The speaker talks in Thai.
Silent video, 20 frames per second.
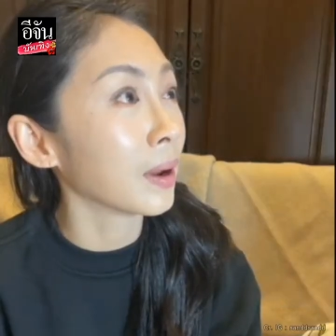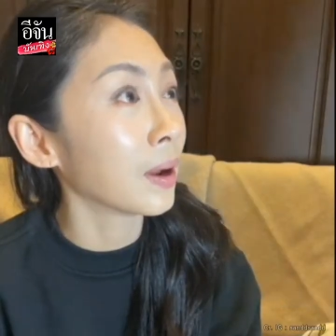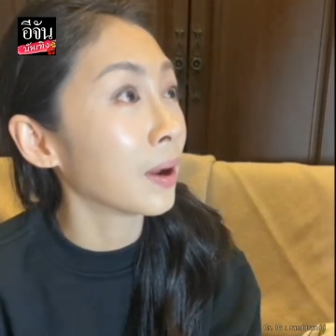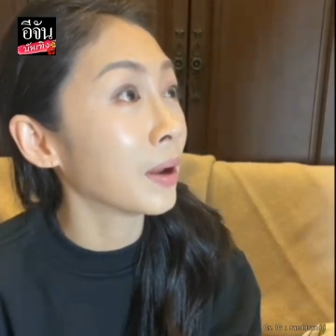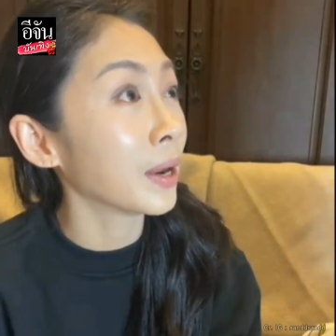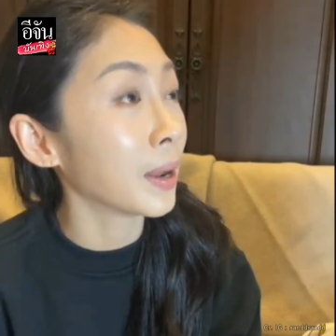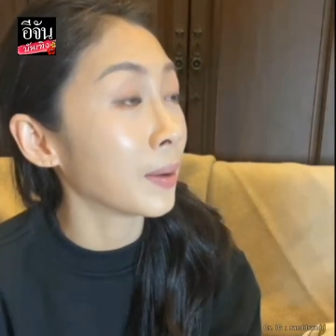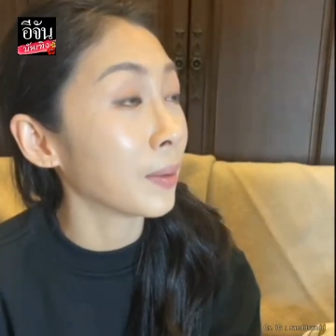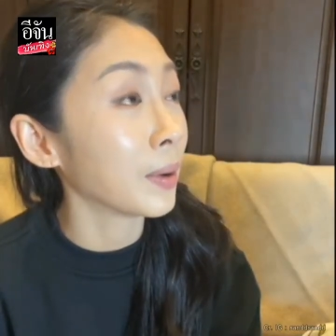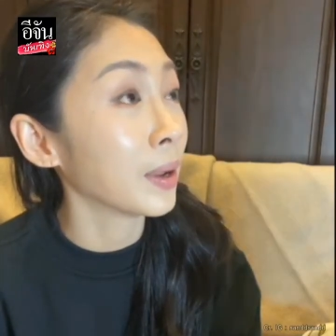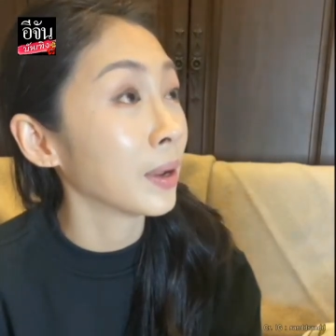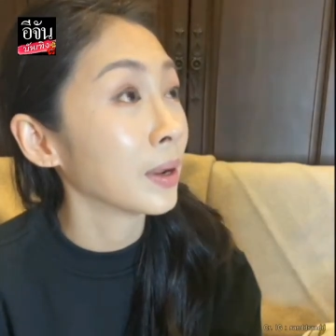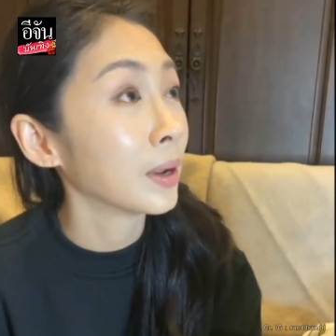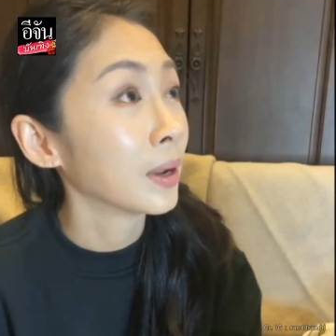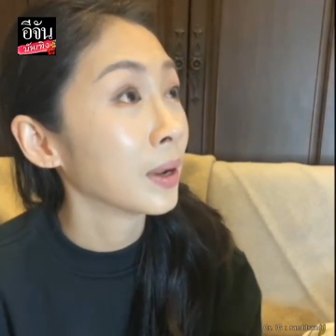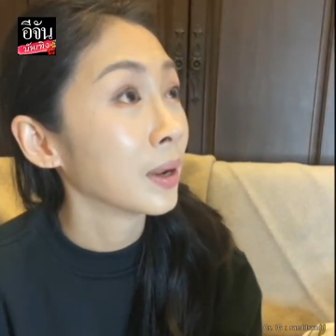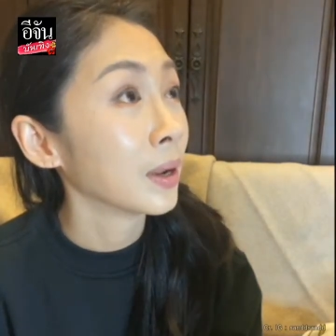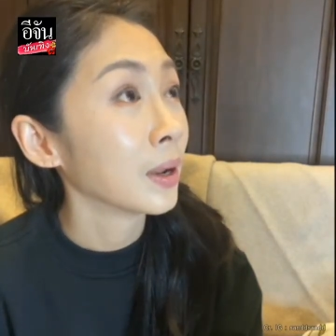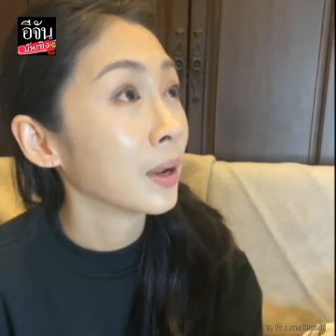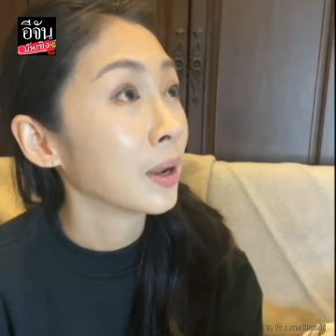ถามว่าทำไมถึงก
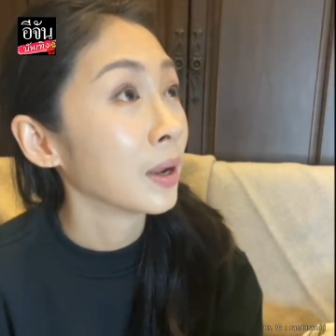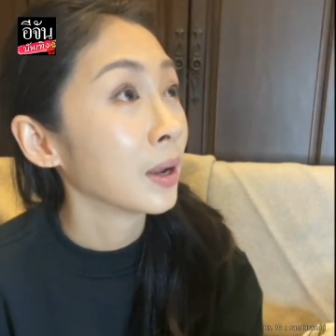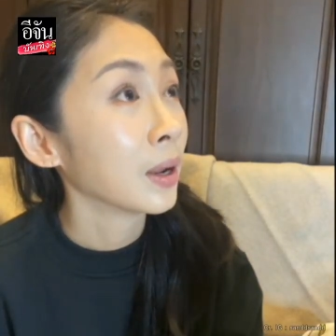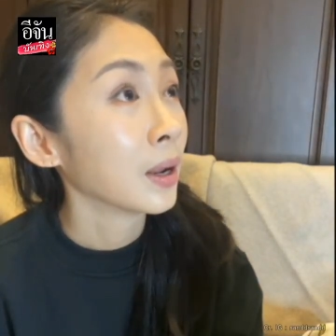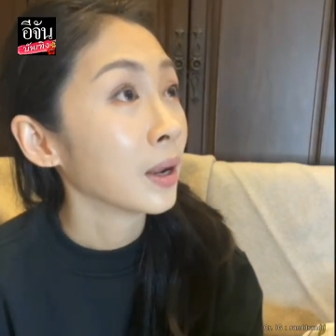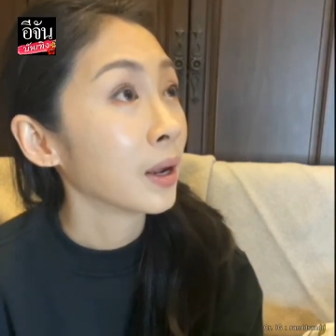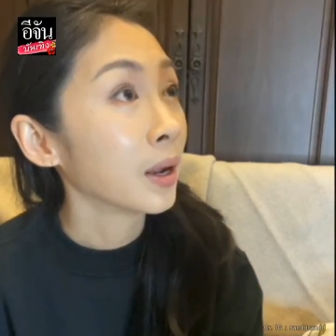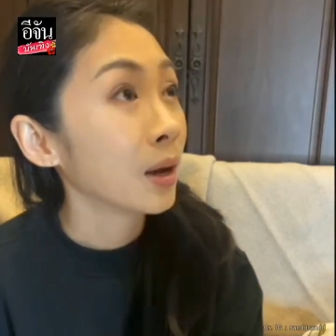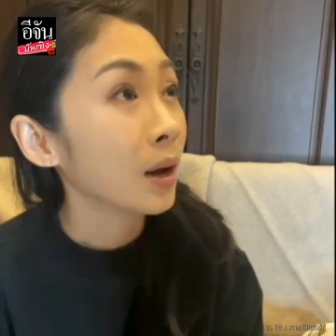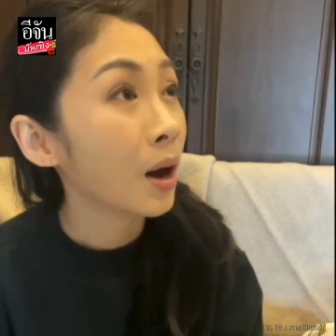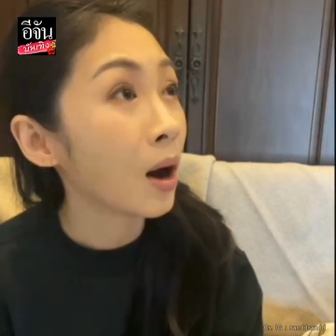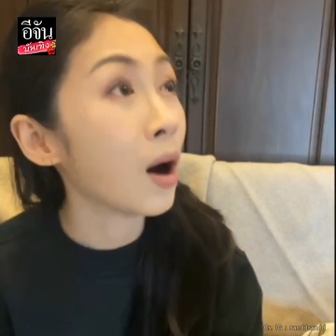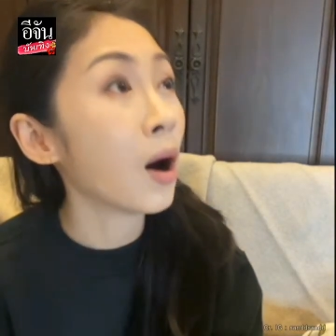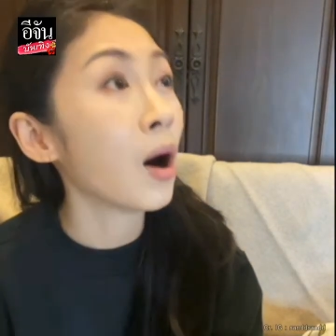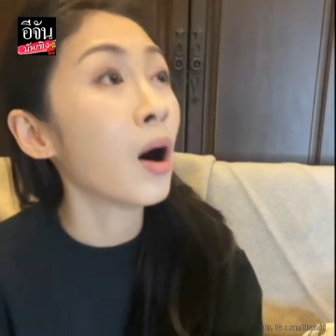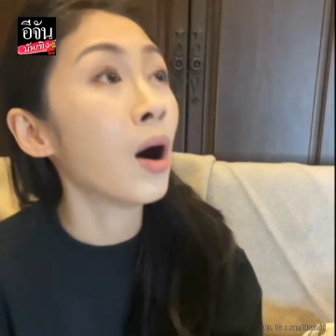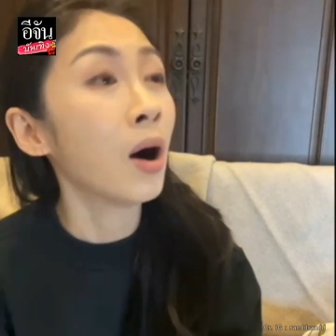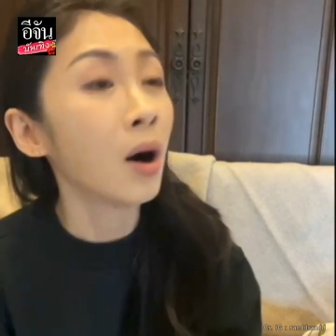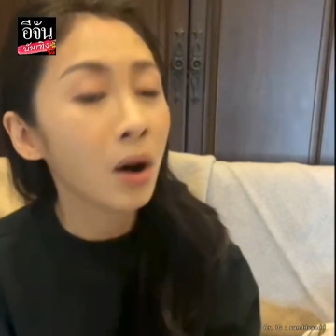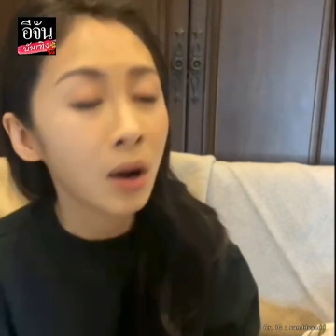ลับก่อนคืนนั้นอ๋อ